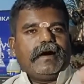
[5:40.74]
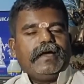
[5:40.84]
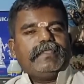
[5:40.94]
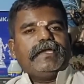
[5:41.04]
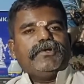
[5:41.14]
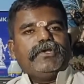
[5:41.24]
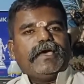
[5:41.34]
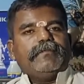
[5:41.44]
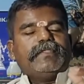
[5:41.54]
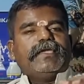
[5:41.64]
ஆயிரத்தி
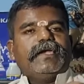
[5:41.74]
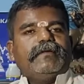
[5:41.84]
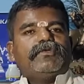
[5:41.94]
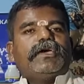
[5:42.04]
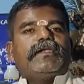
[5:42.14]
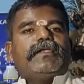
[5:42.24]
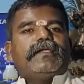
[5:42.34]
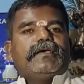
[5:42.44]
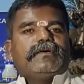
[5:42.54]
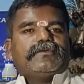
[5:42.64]
எண்ணூற்றி ஐம்பத்தேழில் முதல்
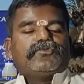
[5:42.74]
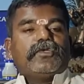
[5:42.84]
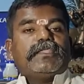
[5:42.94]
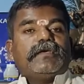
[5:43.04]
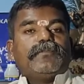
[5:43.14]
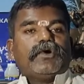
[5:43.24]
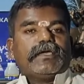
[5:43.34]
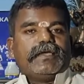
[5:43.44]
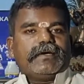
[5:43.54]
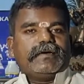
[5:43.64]
சுதந்திர
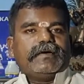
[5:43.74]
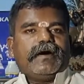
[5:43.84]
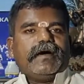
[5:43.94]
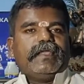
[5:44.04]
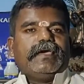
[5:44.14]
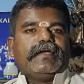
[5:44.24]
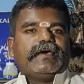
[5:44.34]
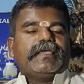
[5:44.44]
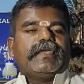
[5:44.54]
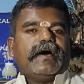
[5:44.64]
போக எதற்கு
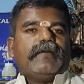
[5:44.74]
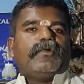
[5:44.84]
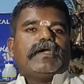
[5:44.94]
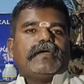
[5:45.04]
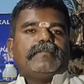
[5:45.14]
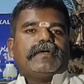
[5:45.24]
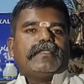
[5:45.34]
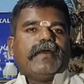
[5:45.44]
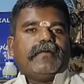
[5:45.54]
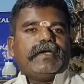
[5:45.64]
ஆங்கிலேயர்களுக்கு எதிராக
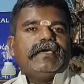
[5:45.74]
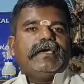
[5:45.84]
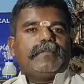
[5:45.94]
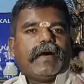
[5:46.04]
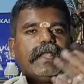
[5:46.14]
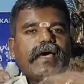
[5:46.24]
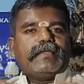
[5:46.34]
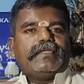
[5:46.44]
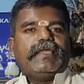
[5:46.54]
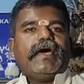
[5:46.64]
போராடப்பட்டது அவர்கள் இங்கே
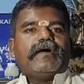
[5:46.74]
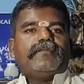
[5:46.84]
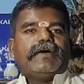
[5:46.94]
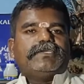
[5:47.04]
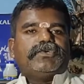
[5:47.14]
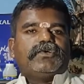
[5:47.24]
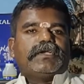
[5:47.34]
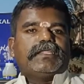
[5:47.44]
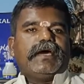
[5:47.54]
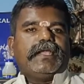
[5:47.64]
பாலாகும் தேனாகும் பாய்ச்சி
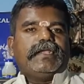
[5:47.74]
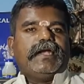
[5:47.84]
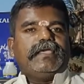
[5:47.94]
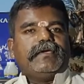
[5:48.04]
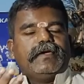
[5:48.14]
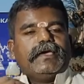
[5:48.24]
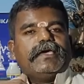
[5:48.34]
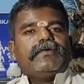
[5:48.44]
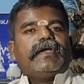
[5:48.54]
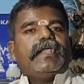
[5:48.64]
கொண்டிருந்தார்கள் என்றால்
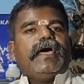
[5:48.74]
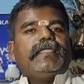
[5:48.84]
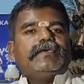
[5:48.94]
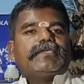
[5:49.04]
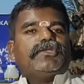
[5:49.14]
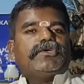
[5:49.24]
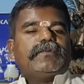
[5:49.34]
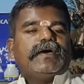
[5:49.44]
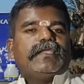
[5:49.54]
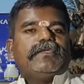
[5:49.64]
இவர்களெல்லாம் அதிலே
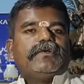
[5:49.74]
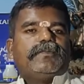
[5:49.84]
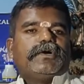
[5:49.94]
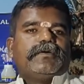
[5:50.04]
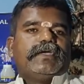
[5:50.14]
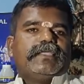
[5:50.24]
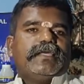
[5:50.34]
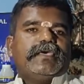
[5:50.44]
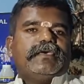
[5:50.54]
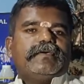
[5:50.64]
சந்தோஷமாக இருந்துவிட்டு போக
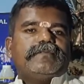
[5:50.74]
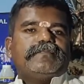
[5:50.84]
வேண்டியது தானே